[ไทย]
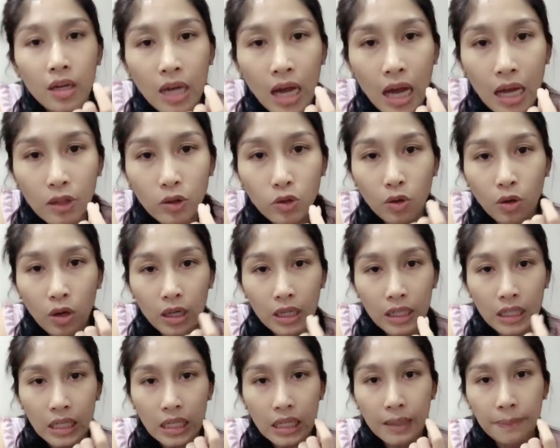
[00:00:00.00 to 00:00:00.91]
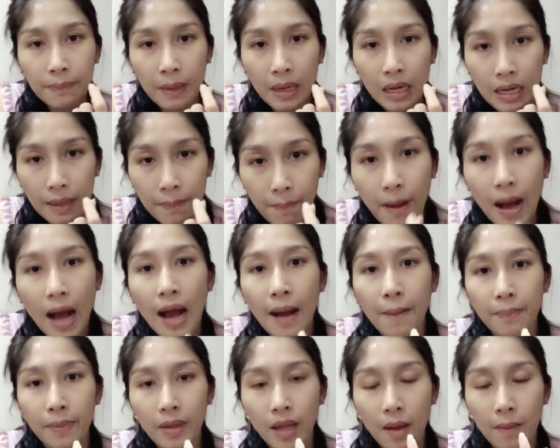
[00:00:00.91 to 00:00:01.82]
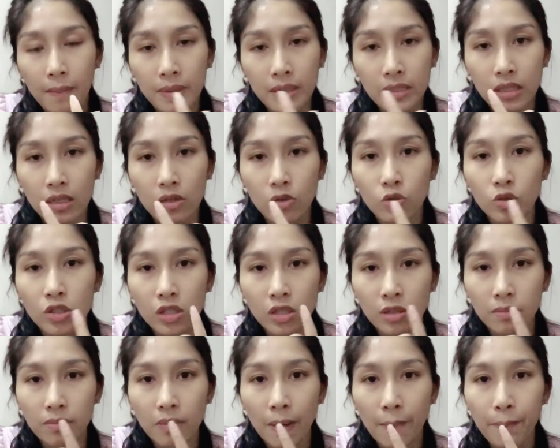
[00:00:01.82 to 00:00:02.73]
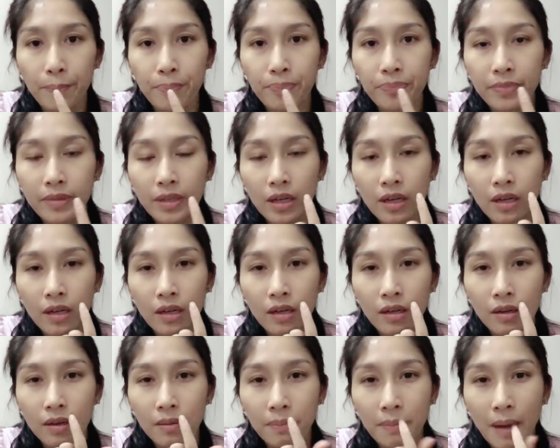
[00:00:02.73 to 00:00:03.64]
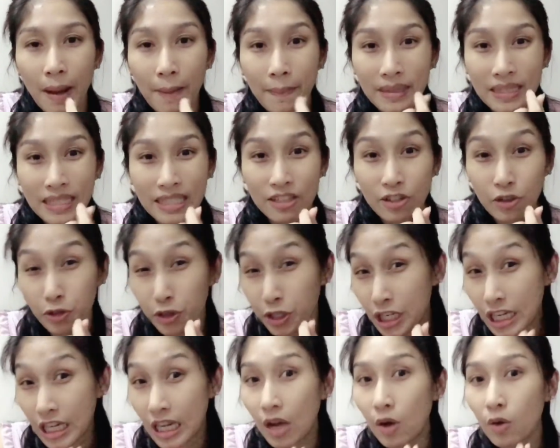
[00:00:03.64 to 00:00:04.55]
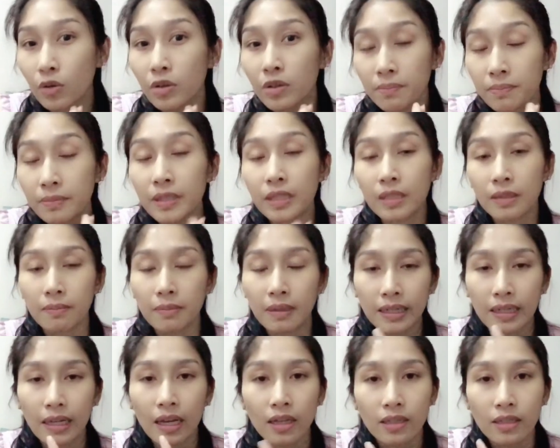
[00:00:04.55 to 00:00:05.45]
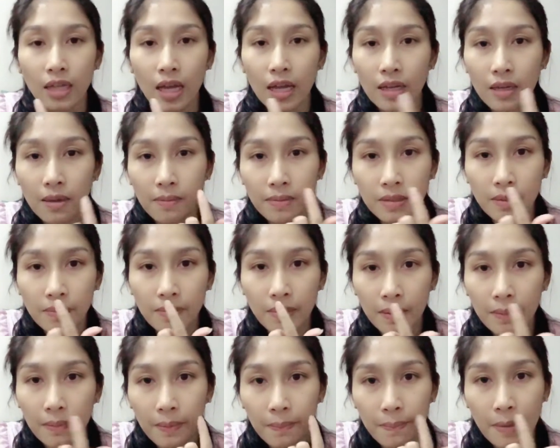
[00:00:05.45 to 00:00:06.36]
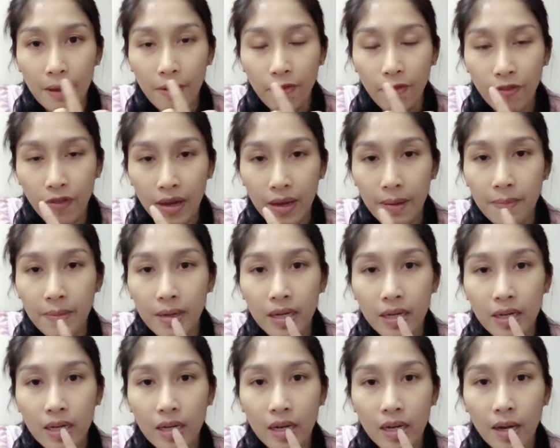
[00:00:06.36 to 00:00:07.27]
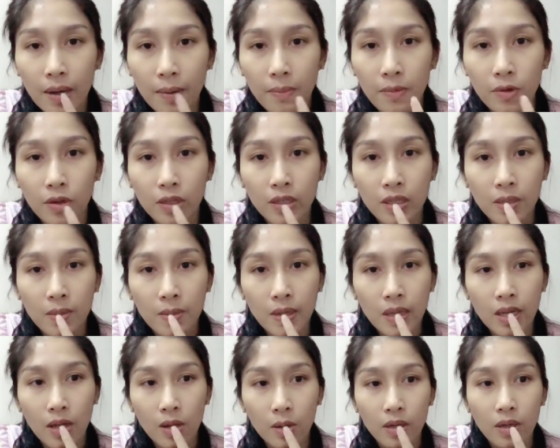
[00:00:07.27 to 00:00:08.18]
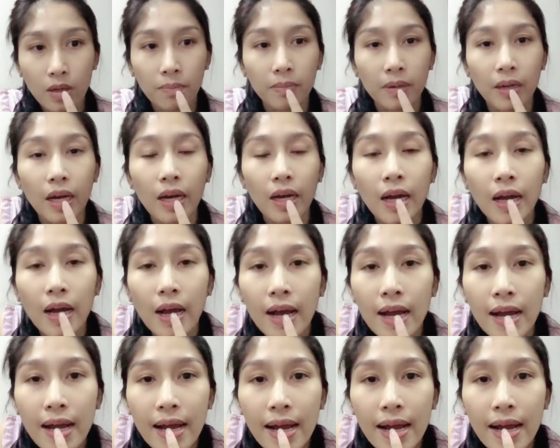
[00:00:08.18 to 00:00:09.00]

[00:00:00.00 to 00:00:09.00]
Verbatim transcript: ถ้าตัวที่เป็นลิปบาล์มเนี่ยมันจะรู้สึกแบบปากมันจะเหนียวๆหนึบๆอะไรเงี้ยแต่อันนี้มันจะเหมือนมีฟิล์มเคลือบโดยที่ไม่เหนียวหนึบนะคะ